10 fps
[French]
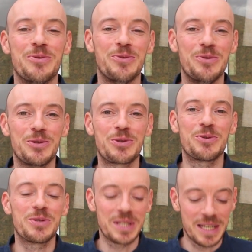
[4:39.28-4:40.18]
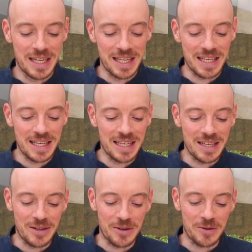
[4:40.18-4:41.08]
de, choses et
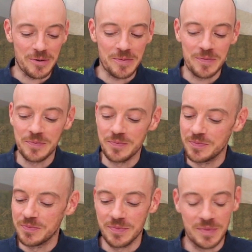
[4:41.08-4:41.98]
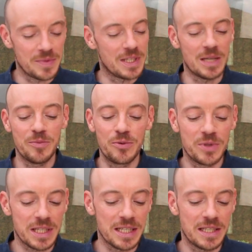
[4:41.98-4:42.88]
euh, il a beaucoup
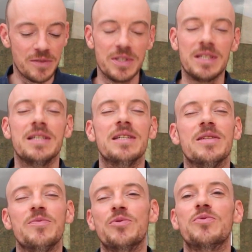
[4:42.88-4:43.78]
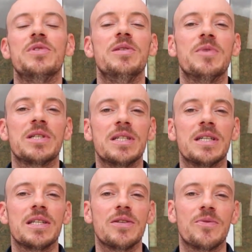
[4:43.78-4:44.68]
de créativité, beaucoup
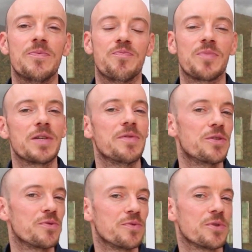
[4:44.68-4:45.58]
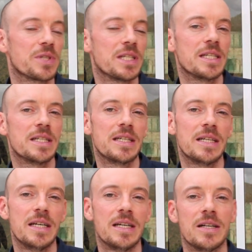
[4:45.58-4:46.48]
d'imagination. Ça va être souvent des,
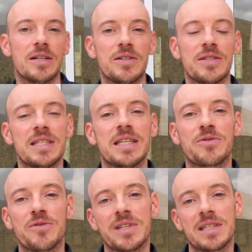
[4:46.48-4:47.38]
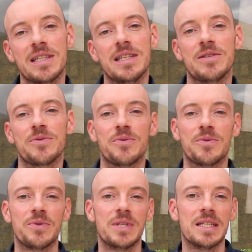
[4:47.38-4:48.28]
des introvertis qui
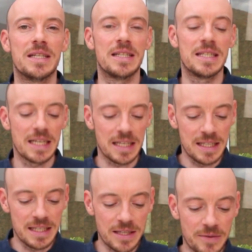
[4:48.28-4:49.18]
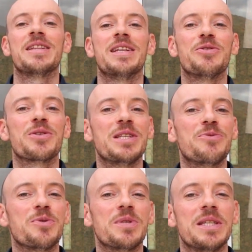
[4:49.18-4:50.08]
sont euh, des, artistes. D'ailleurs, si
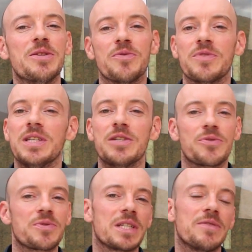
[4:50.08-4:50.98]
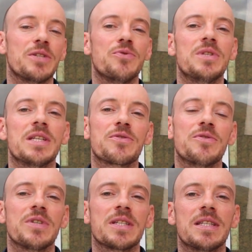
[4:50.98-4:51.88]
toi aussi tu as envie d'échanger avec d'autres
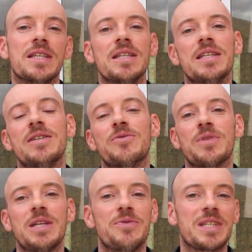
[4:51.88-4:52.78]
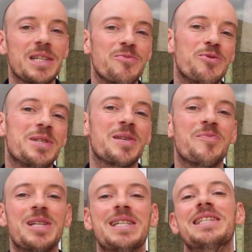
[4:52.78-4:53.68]
introvertis, on a une tribu qui
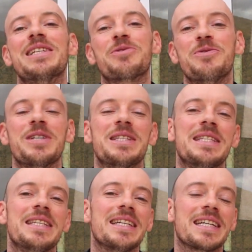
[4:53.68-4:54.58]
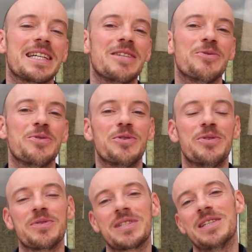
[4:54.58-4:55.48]
s'appelle les introvertis
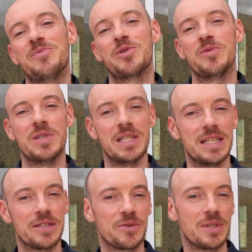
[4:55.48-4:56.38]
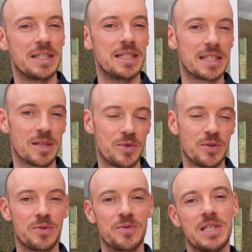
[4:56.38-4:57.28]
rayonnants. C'est le premier lien dans la
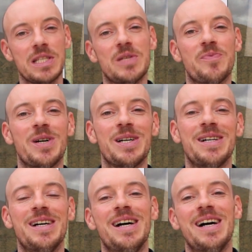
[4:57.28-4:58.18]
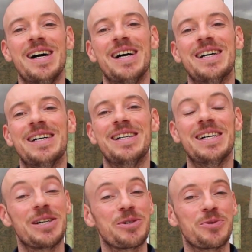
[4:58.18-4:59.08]
description. N'hésite pas
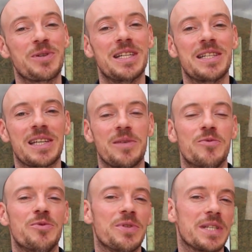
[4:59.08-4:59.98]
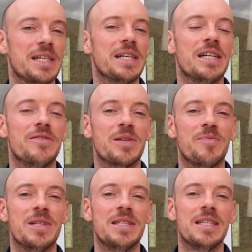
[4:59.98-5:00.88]
à, rejoindre la tribu, ce sera avec
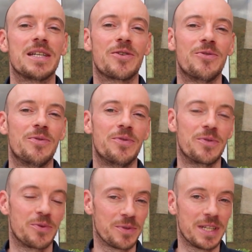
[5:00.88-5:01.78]
plaisir qu'on